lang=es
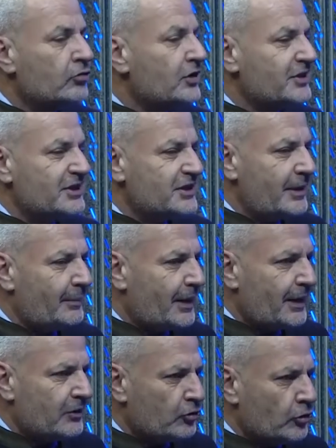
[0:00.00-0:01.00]
sé si
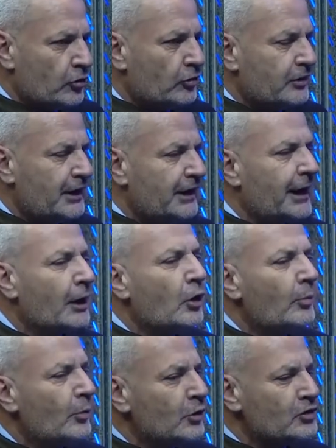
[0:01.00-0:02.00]
llamar a eso tontería.
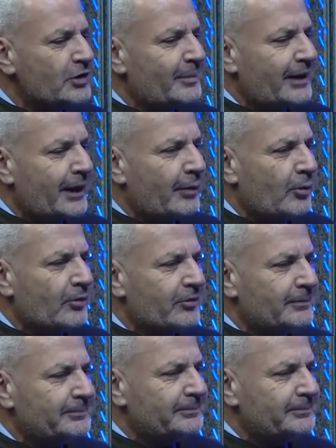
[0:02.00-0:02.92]
¿Cómo lo llamarías vos?